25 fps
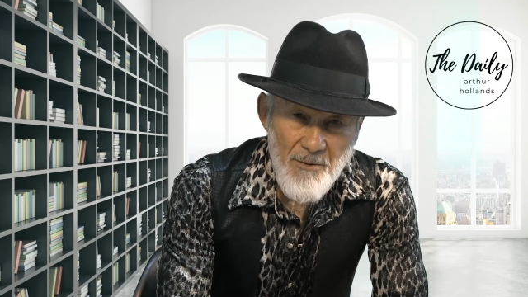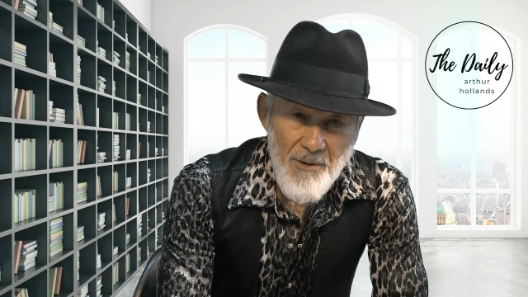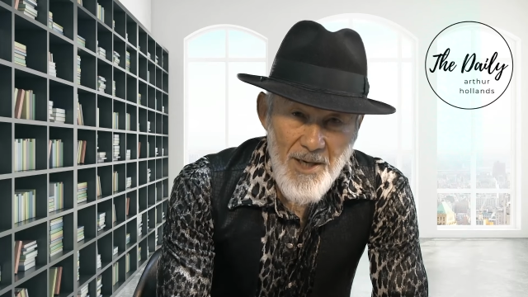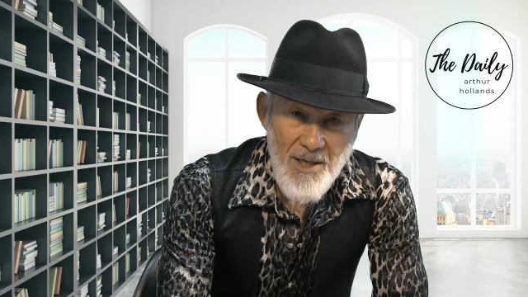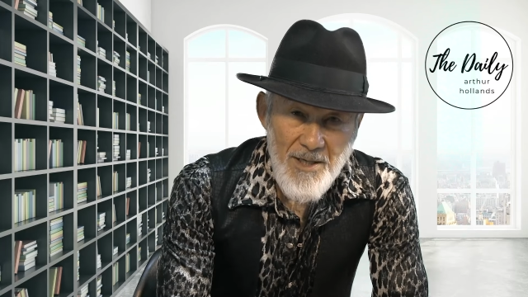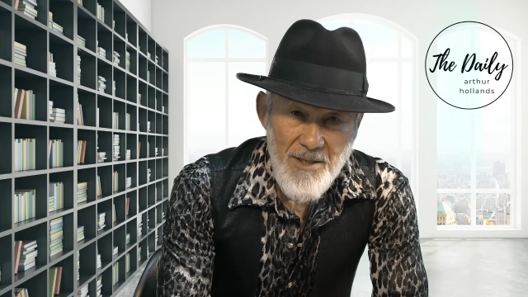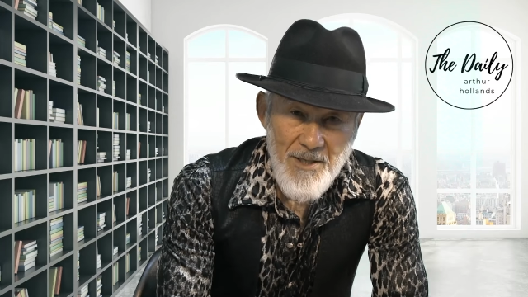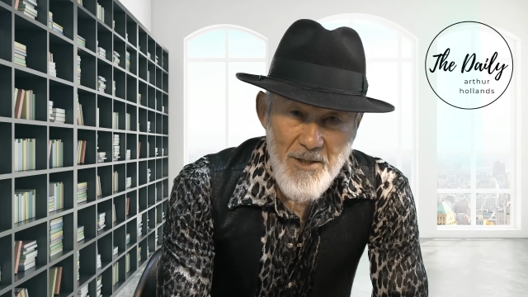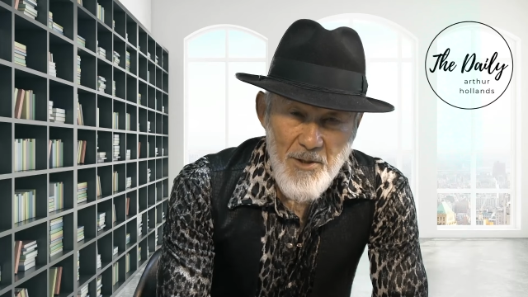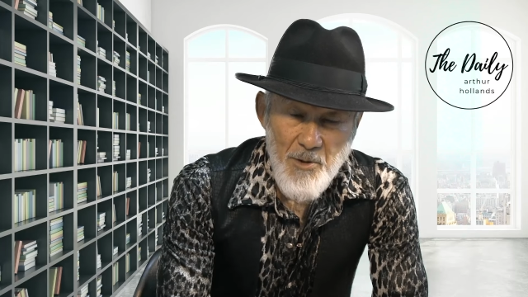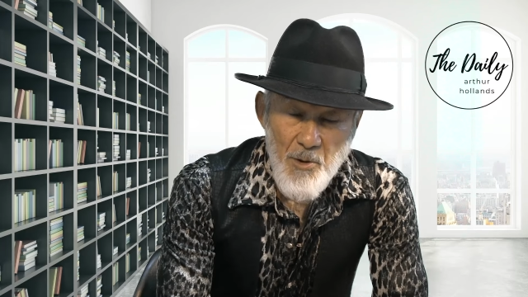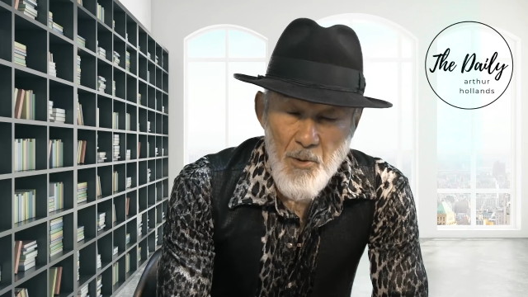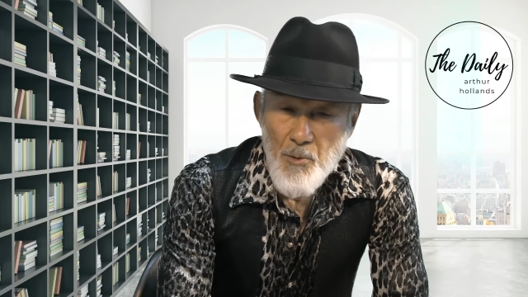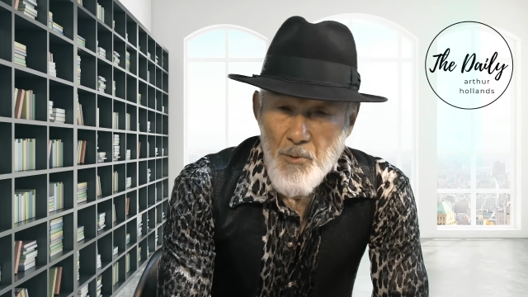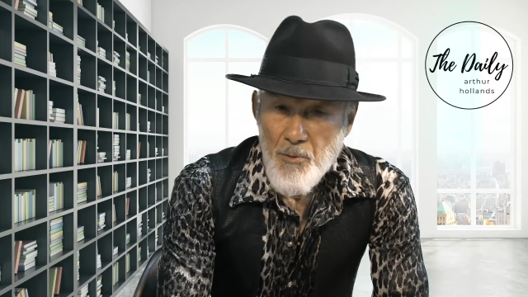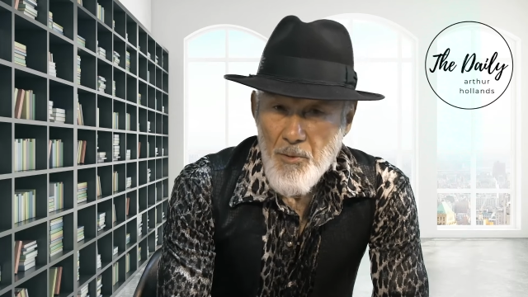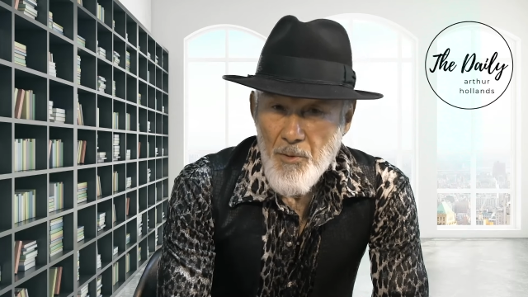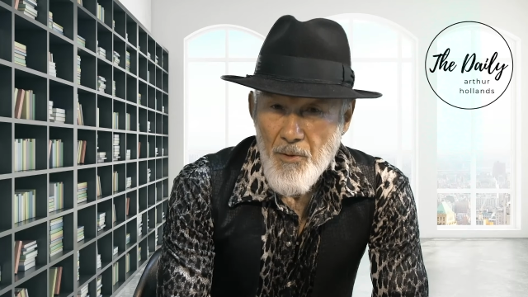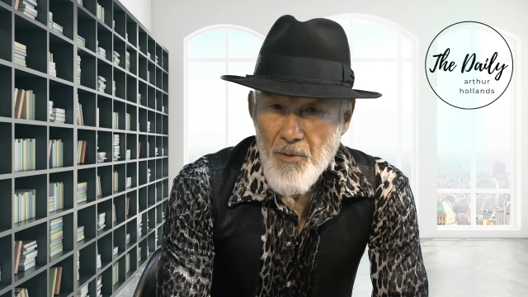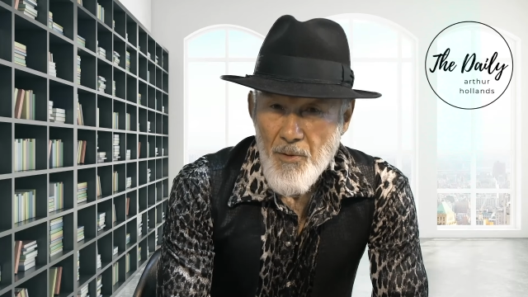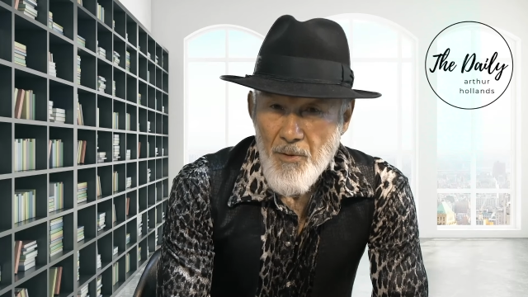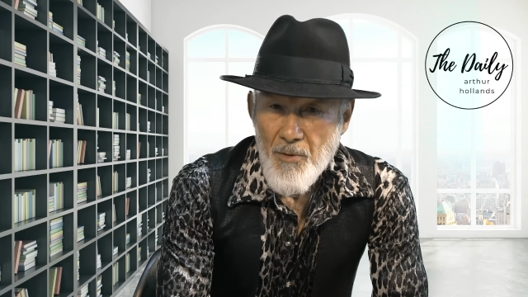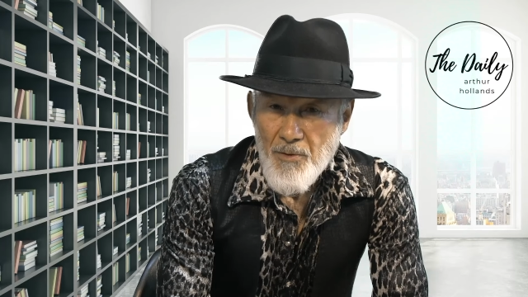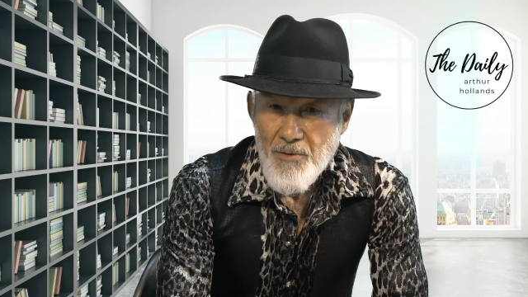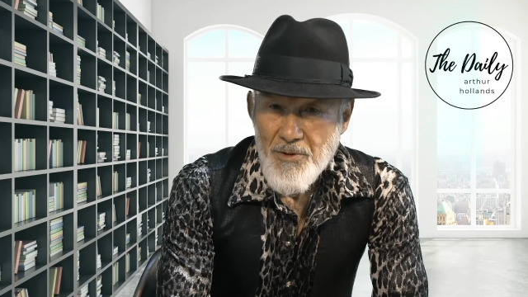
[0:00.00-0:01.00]
中で吐露
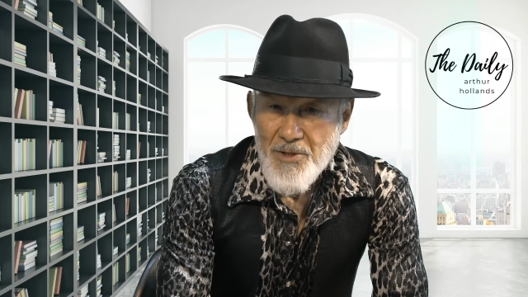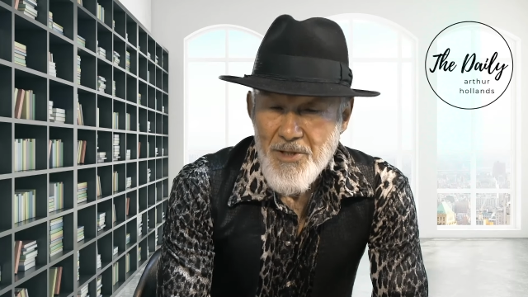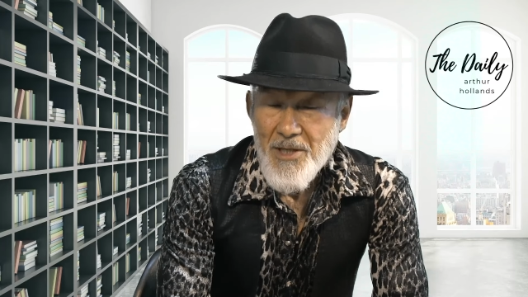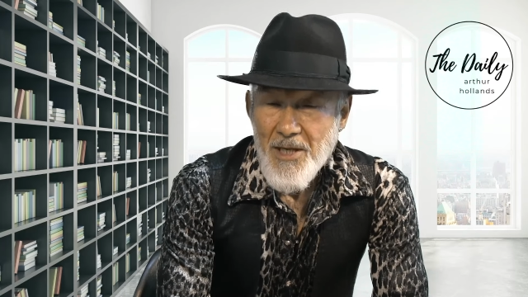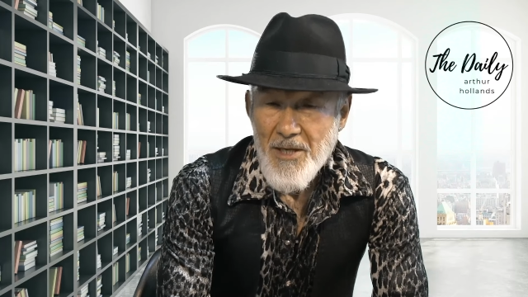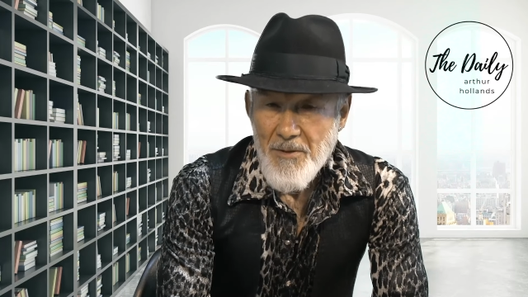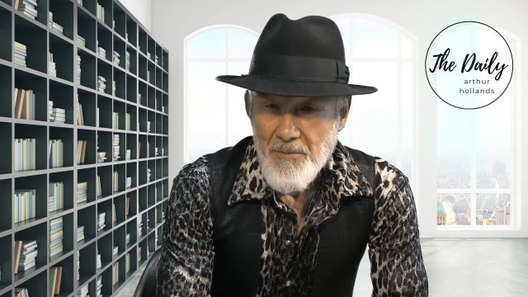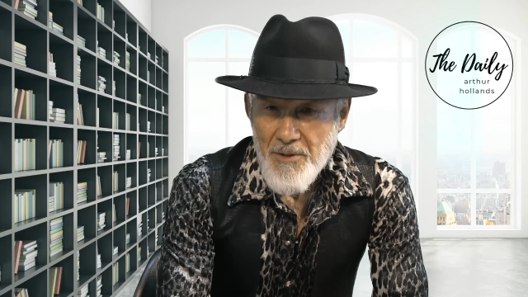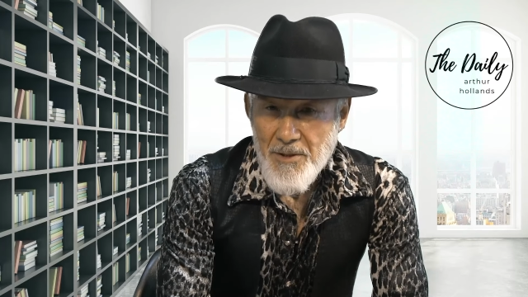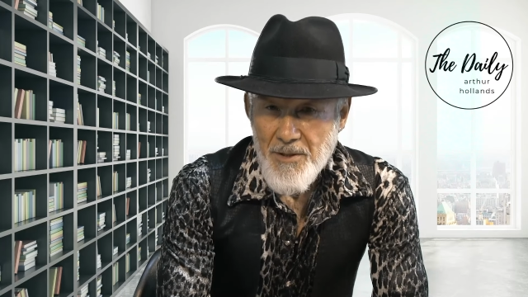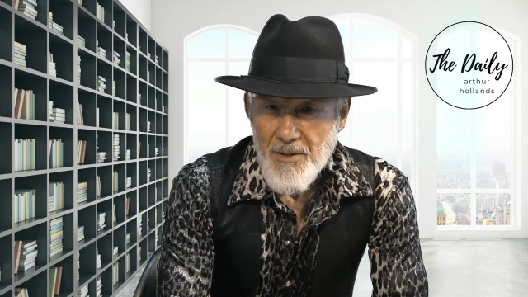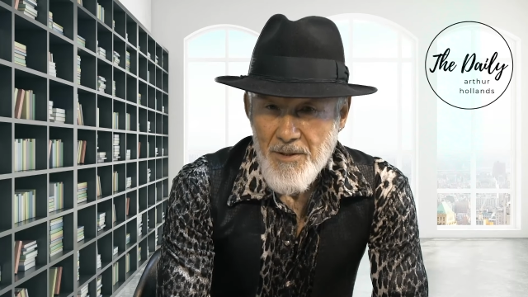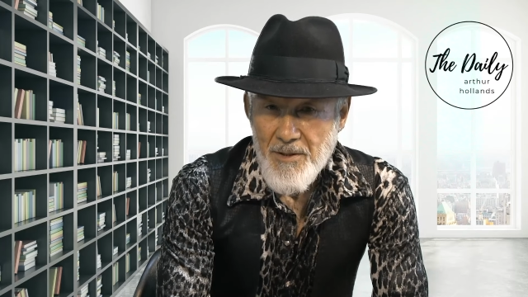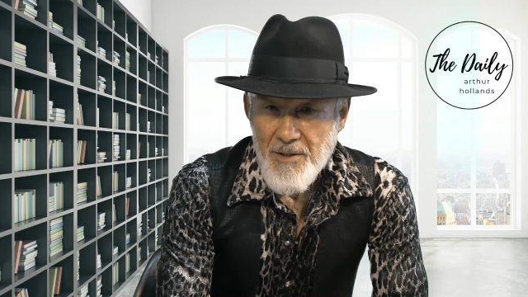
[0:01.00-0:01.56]
しています。